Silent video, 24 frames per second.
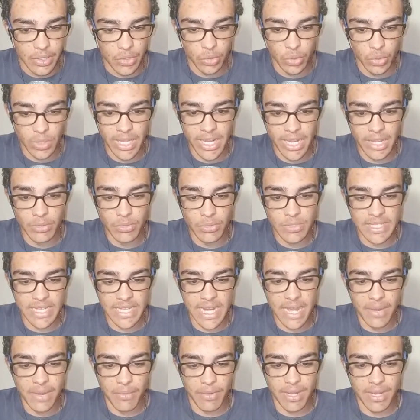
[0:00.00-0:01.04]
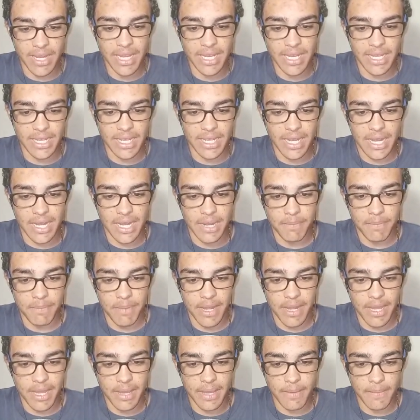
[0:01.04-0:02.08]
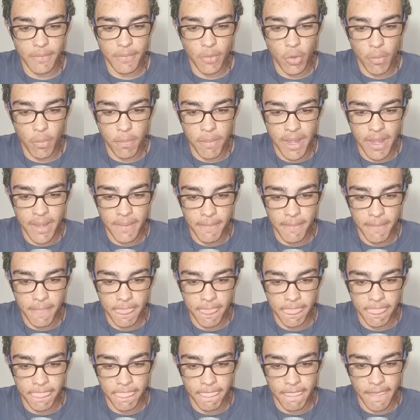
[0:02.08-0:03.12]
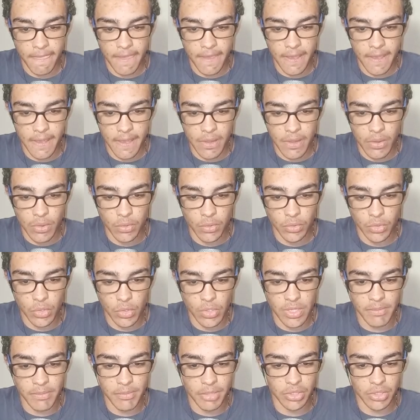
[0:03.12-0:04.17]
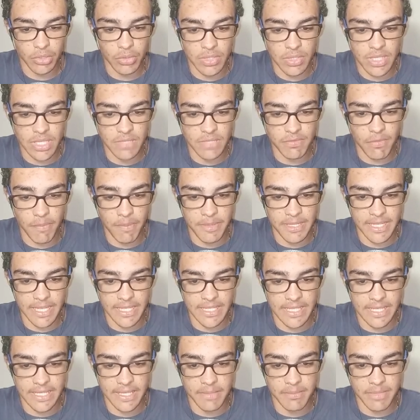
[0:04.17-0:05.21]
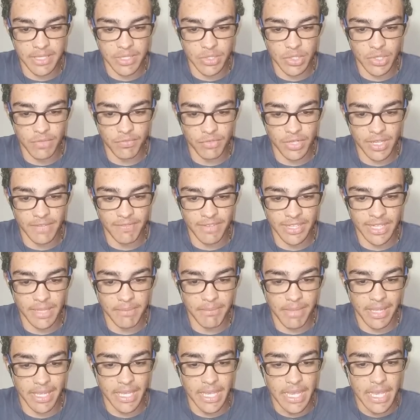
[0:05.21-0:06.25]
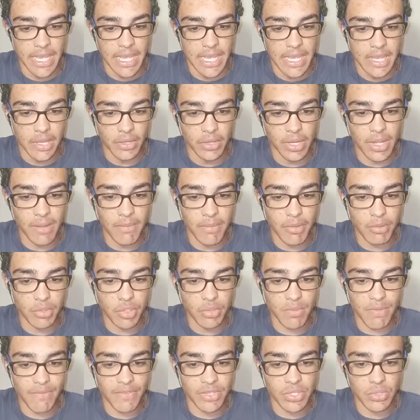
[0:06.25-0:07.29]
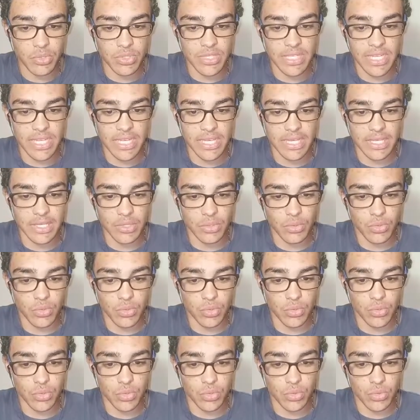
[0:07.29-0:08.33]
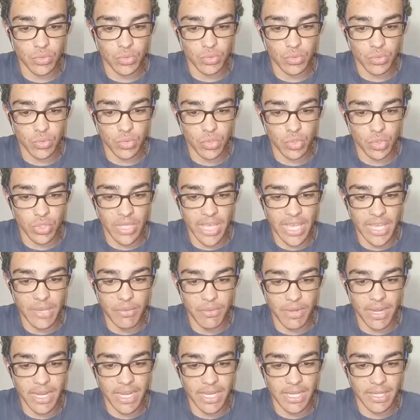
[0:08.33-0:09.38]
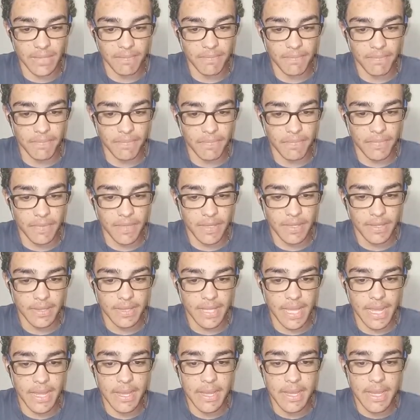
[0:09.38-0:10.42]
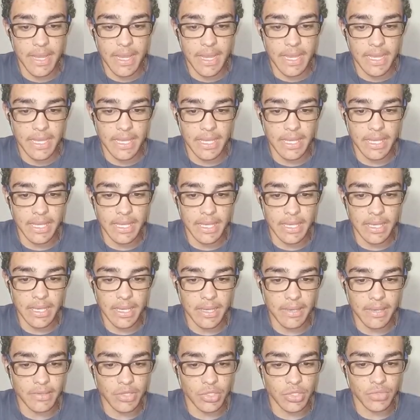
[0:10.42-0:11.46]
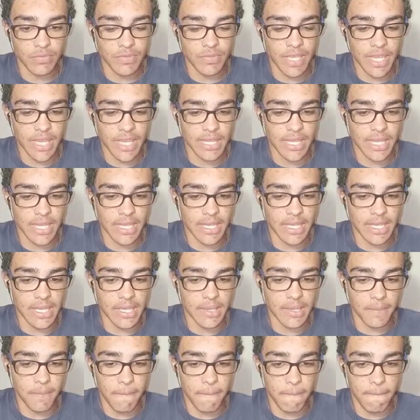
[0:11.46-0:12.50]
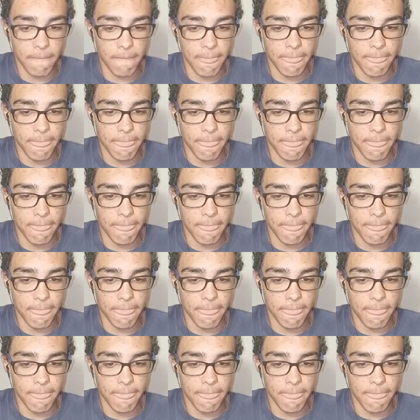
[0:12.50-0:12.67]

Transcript: Eu tô querendo zerar a Granny, cara, pra... Opa, controle remoto. Eu não sei se eu vou precisar disso aqui, mas eu já vou levar também. Eu não lembro a última vez que eu zerei, que eu joguei Granny, tá? Deixa eu ver o que, que tem aqui.